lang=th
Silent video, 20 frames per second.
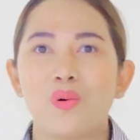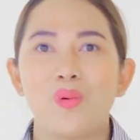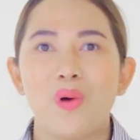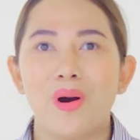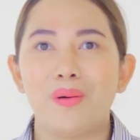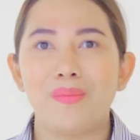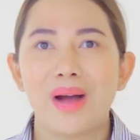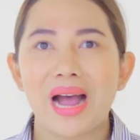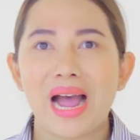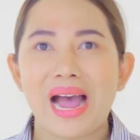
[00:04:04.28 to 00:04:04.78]
กลั
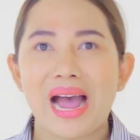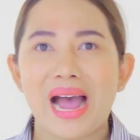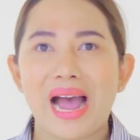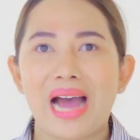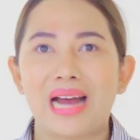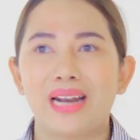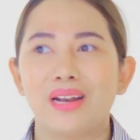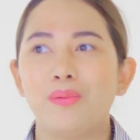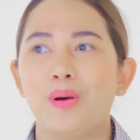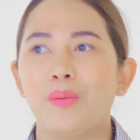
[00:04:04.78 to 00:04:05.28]
วมา
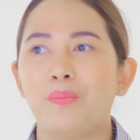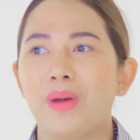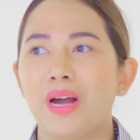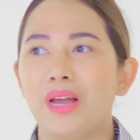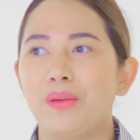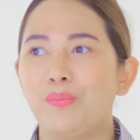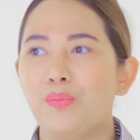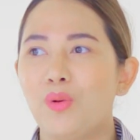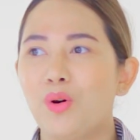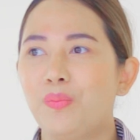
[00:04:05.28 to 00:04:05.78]
ก แล้วพอไป
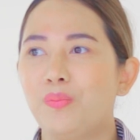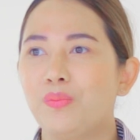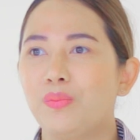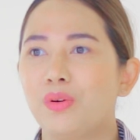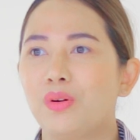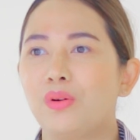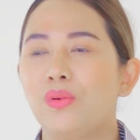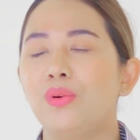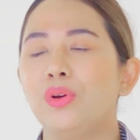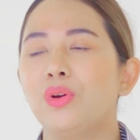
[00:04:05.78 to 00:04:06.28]
ปุ๊บ
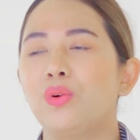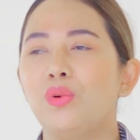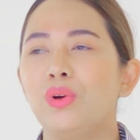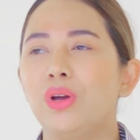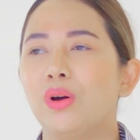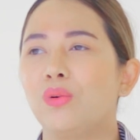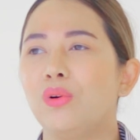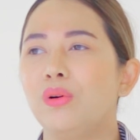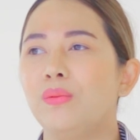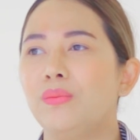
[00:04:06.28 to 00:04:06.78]
คุยคุย
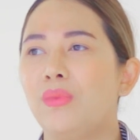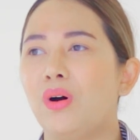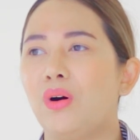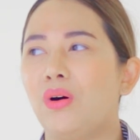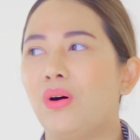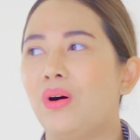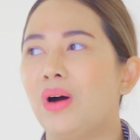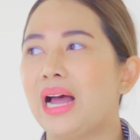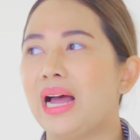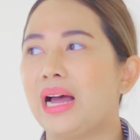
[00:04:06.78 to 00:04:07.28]
กับคุณหมอ
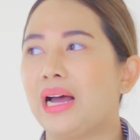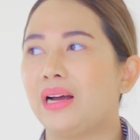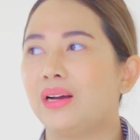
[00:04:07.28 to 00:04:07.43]
อ่ะ